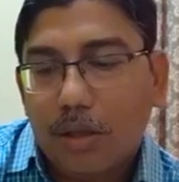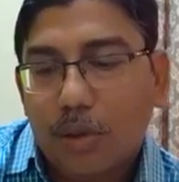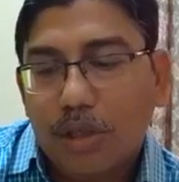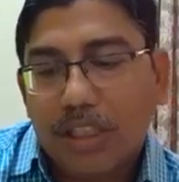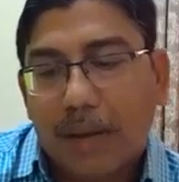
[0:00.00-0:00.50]

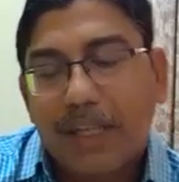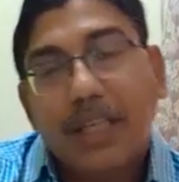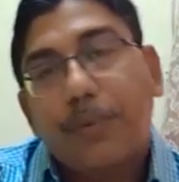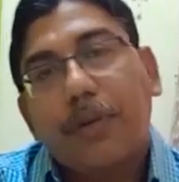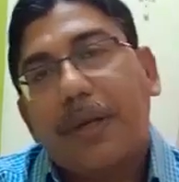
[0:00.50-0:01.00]
কোনো
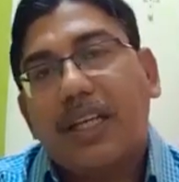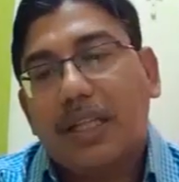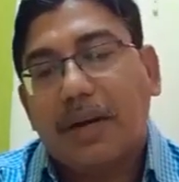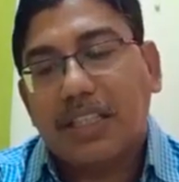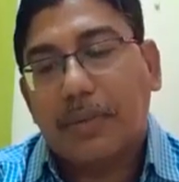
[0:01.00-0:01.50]
সামাজিক
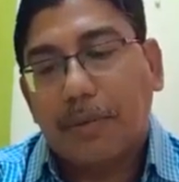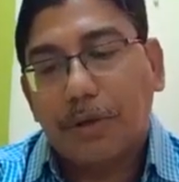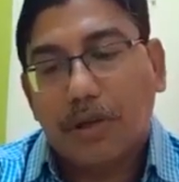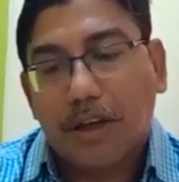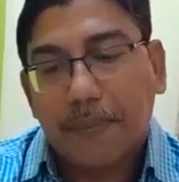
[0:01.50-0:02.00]
পরিপ্রেক্ষিতে ভাষা
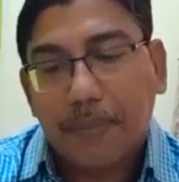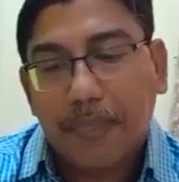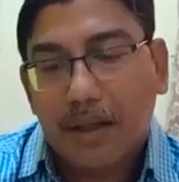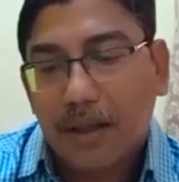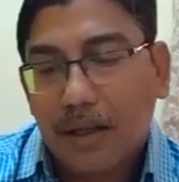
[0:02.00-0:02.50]
ব্যবহৃত হয়
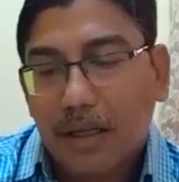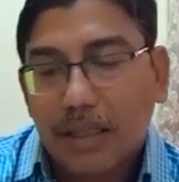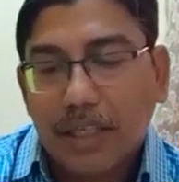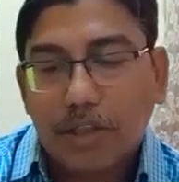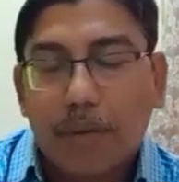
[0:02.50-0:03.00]

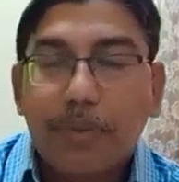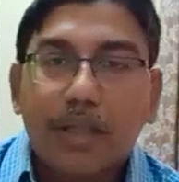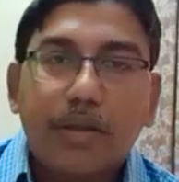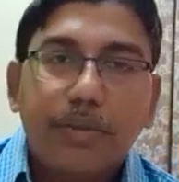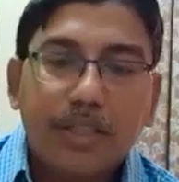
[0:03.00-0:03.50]
তাই
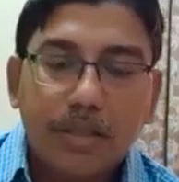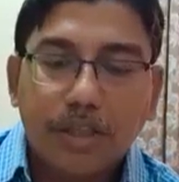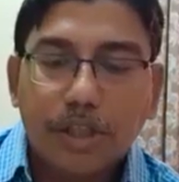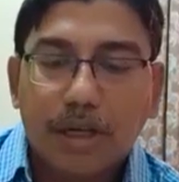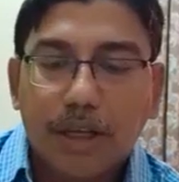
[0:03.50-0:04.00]
শব্দার্থ
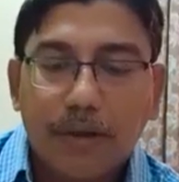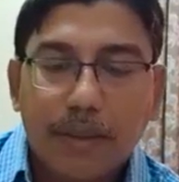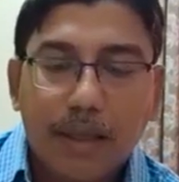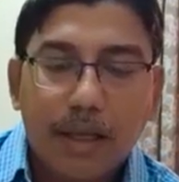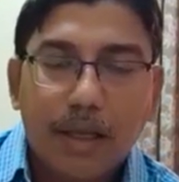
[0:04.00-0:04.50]
বিশ্লেষণে
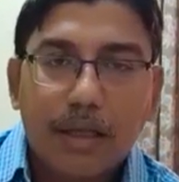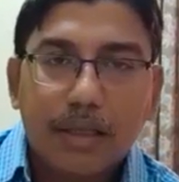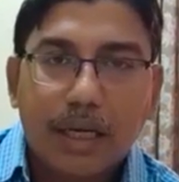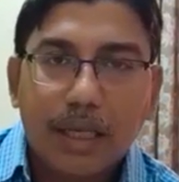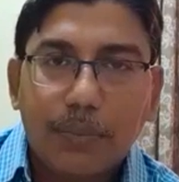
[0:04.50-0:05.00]

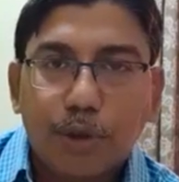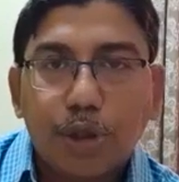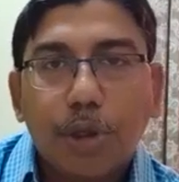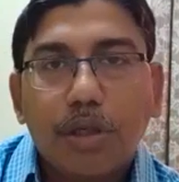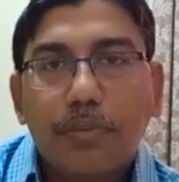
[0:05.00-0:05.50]
তার এই
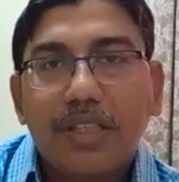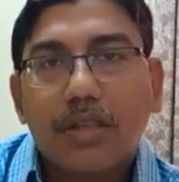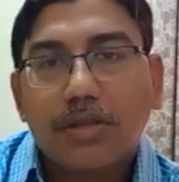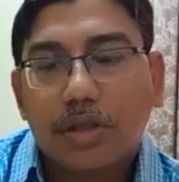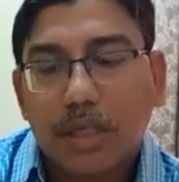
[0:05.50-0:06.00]
প্রসঙ্গে
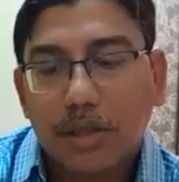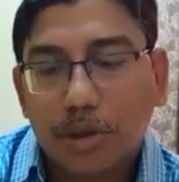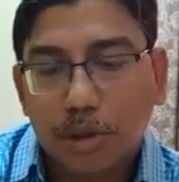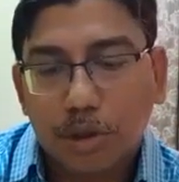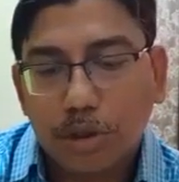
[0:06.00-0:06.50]
বিশ্লেষণটা
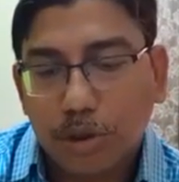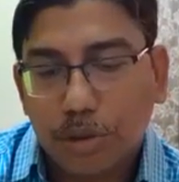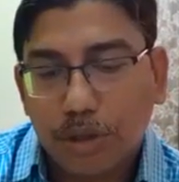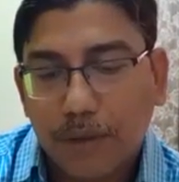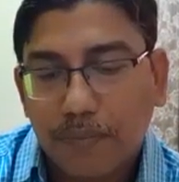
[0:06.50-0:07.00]
কিন্তু অত্যন্ত জরুরি